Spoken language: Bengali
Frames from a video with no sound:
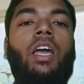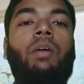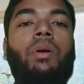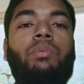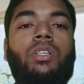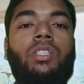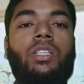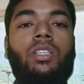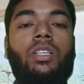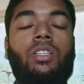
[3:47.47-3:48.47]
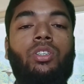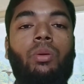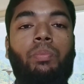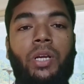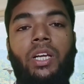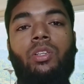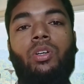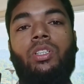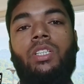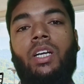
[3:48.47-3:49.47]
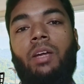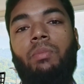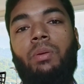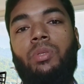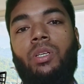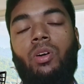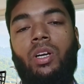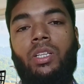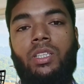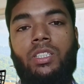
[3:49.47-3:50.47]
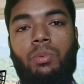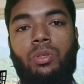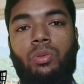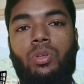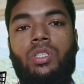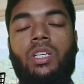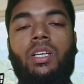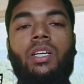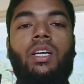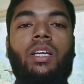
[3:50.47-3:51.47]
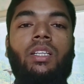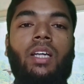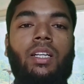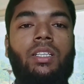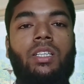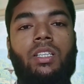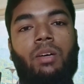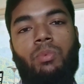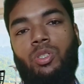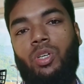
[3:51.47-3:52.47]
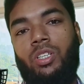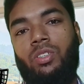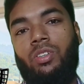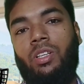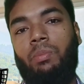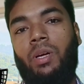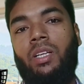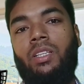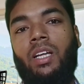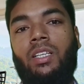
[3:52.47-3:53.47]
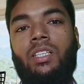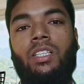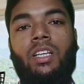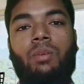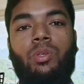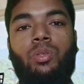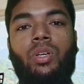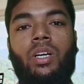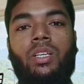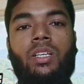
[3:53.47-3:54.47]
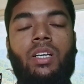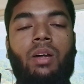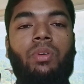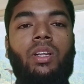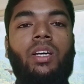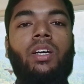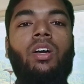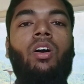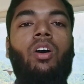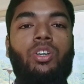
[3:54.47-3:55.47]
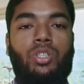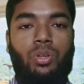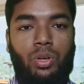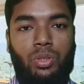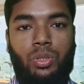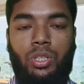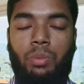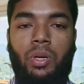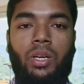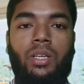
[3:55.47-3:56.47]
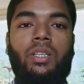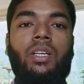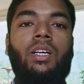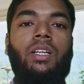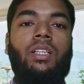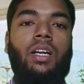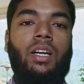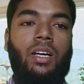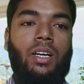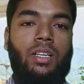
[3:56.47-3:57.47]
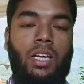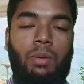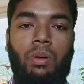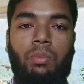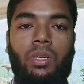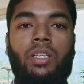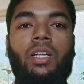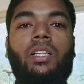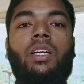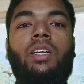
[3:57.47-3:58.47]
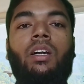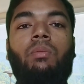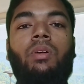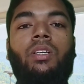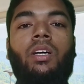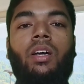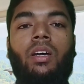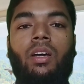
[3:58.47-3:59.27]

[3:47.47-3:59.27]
এই ব্যবসার সাথে সম্পৃক্ত যারা এই ব্যবসাটা অনেকদিন যাবত করছে তাদের সাথে আপনি যোগাযোগ করতে পারেন তাদের সাথে আপনি দুই একটা ট্রাভেলে অংশগ্রহণ করতে পারেন তারা কিভাবে তাদের এই ট্রাভেলটা